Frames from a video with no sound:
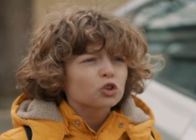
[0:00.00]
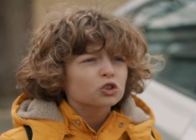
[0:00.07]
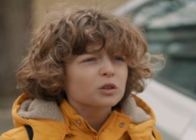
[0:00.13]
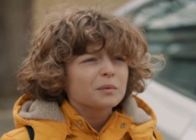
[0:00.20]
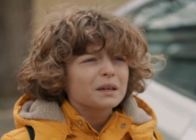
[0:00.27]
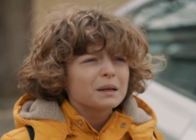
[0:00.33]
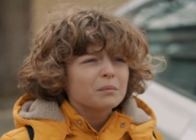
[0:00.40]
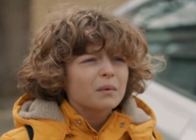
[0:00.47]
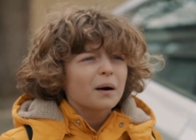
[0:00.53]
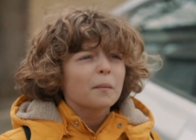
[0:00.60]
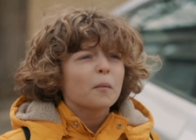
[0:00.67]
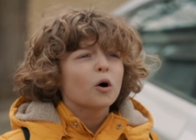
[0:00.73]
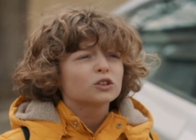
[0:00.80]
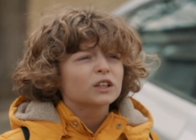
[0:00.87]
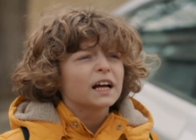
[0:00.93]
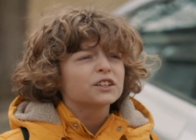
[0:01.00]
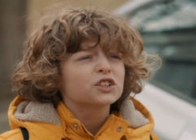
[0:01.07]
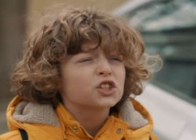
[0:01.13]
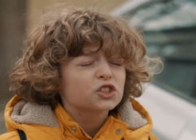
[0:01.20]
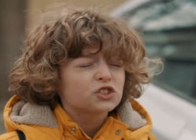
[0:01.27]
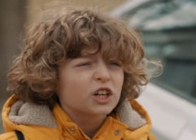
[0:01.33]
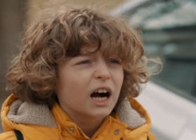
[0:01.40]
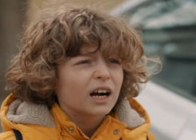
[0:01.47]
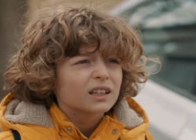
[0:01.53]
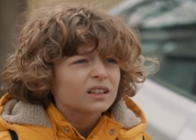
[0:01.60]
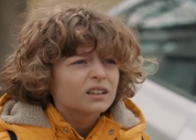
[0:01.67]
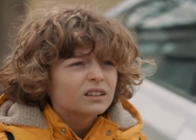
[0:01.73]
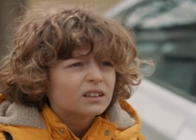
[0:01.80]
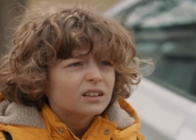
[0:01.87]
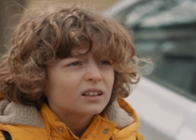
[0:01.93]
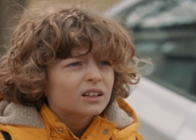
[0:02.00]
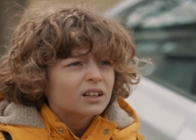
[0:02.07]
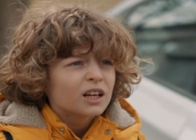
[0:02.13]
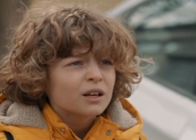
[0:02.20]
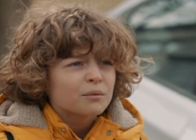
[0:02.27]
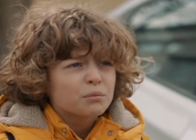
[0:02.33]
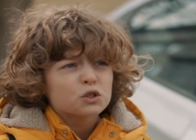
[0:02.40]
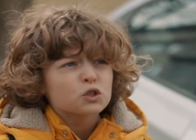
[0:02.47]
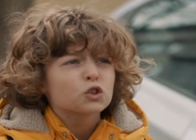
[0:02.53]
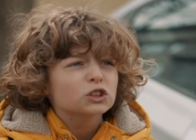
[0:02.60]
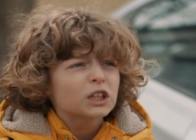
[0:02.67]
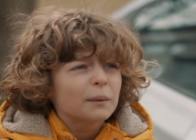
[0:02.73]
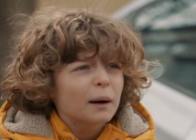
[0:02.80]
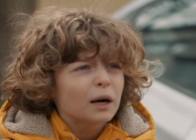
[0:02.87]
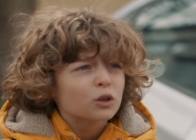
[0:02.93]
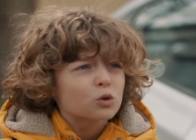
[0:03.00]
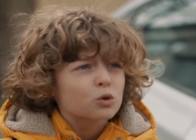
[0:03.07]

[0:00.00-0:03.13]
olsa benim babam oradan çıkacak. Biz o zaman